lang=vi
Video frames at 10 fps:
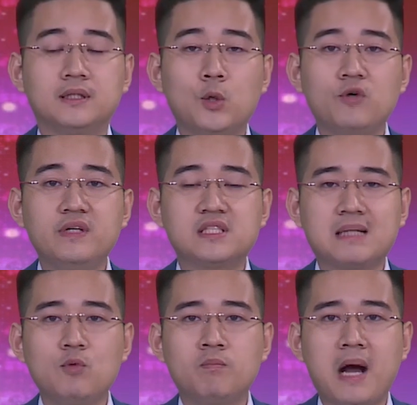Thưa quý vị,
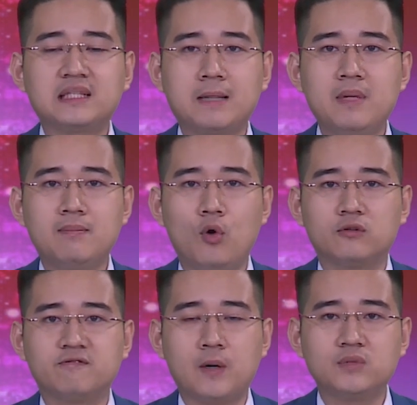sáng mùng 3 tháng 11,
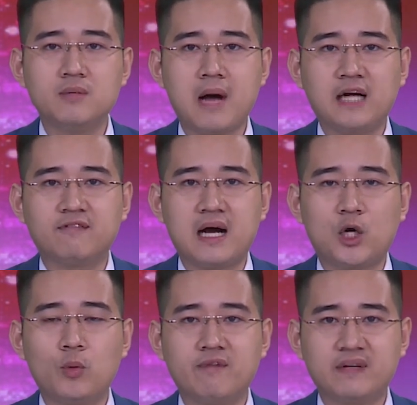Phòng Thương mại và
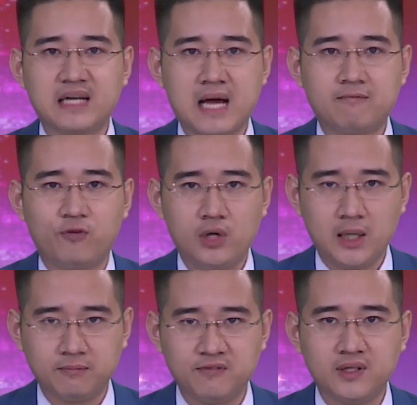Công nghiệp Việt Nam phối
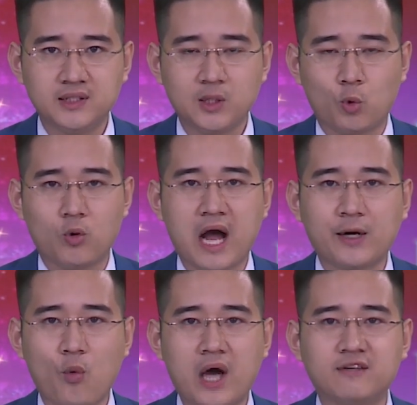hợp với Tổng cục Hải
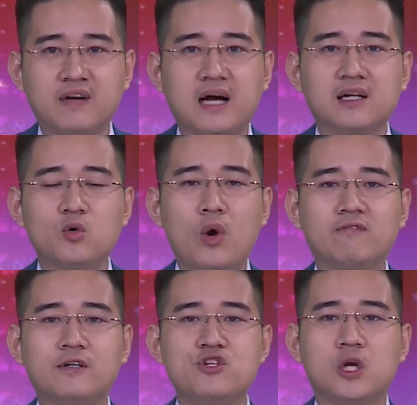quan và Cơ quan
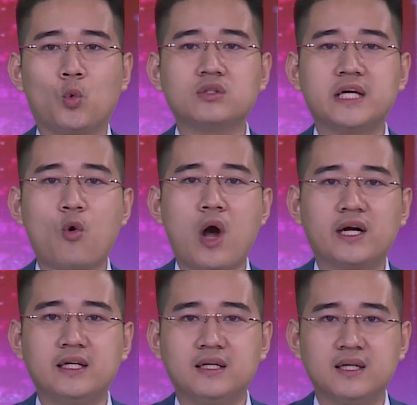Phát triển Quốc tế Hoa
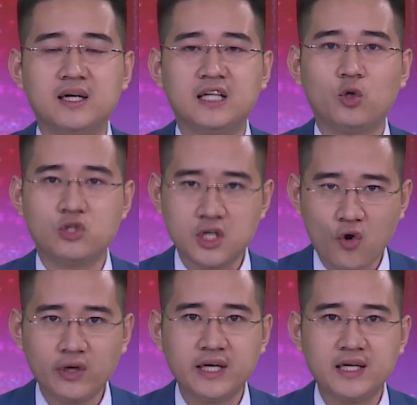Kỳ tổ chức
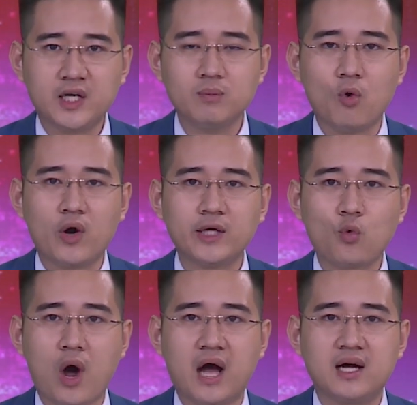hội nghị công bố kết
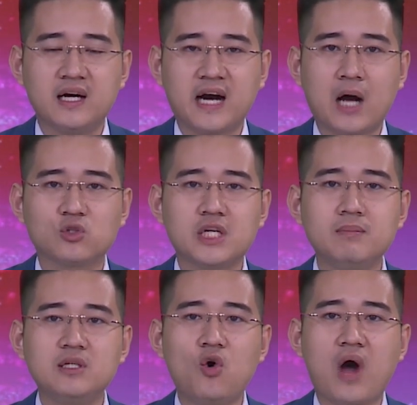quả khảo sát
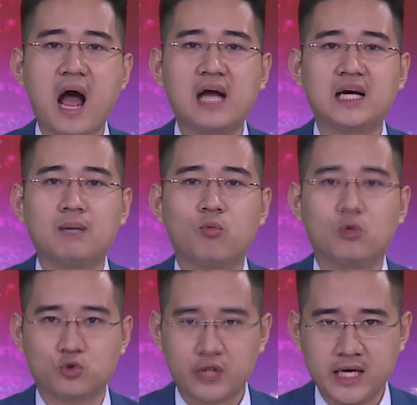mức độ hài lòng
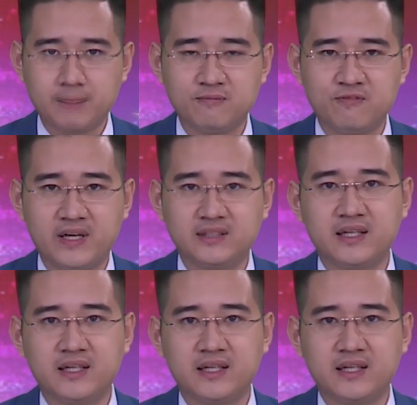của doanh nghiệp về